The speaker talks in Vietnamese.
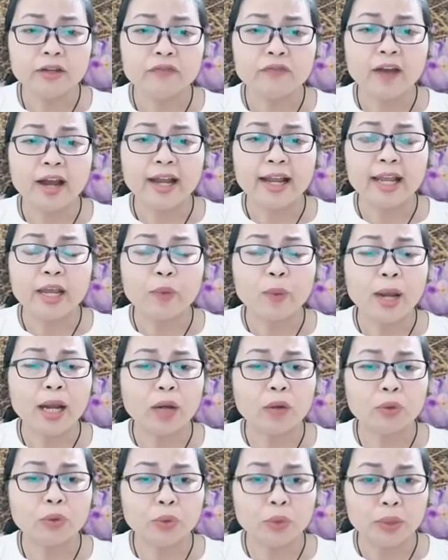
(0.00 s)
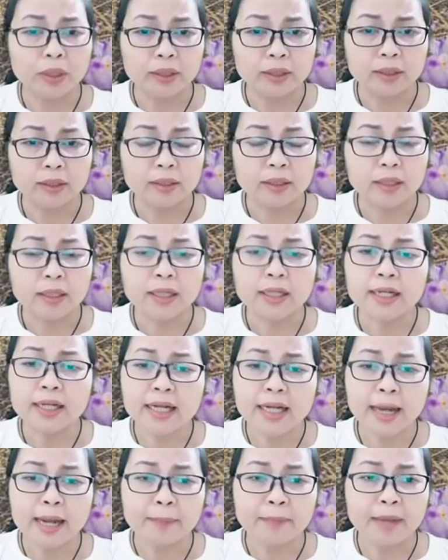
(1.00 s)
và nghe qua câu chuyện,
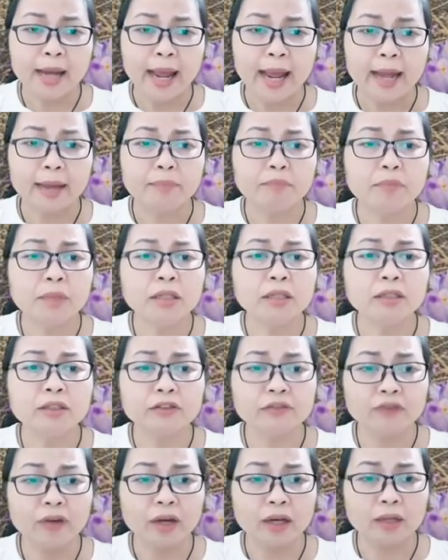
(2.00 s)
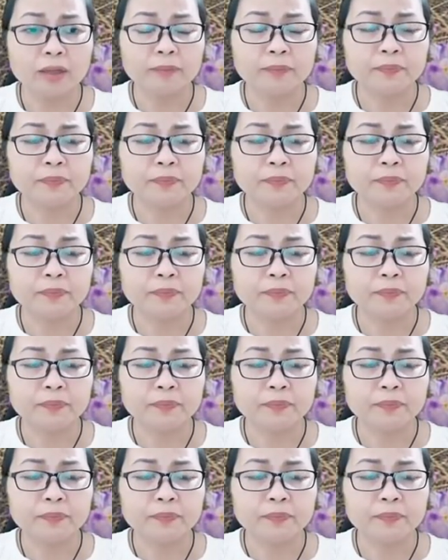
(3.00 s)
lấy làm lạ mới thưa Phật,